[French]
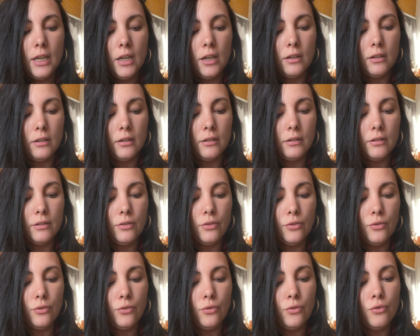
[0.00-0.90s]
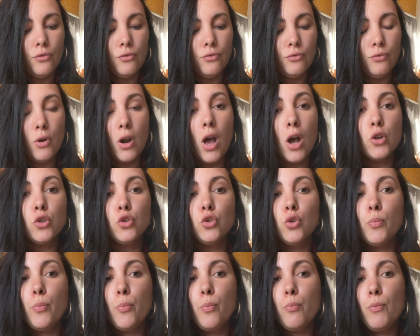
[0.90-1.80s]
Euh, voilà,
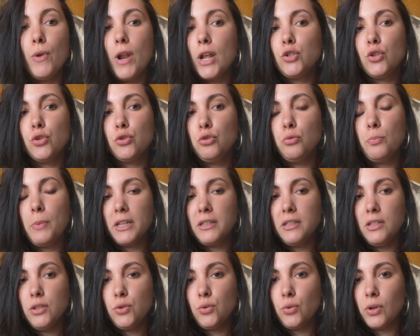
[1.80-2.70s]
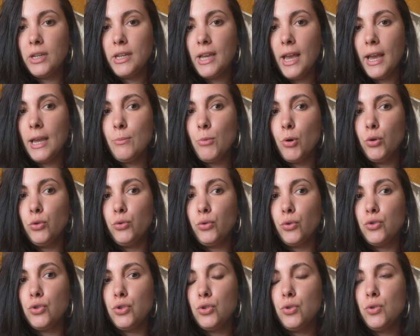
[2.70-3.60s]
là je suis partie sur carrément
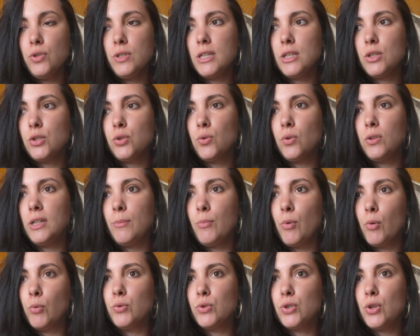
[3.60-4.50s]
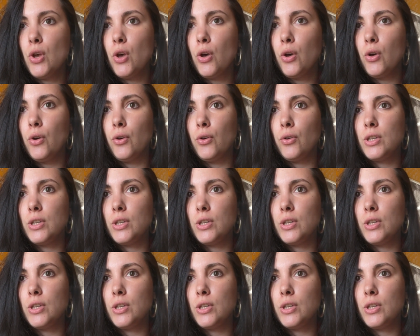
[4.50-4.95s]
autre chose et sur des bronzeurs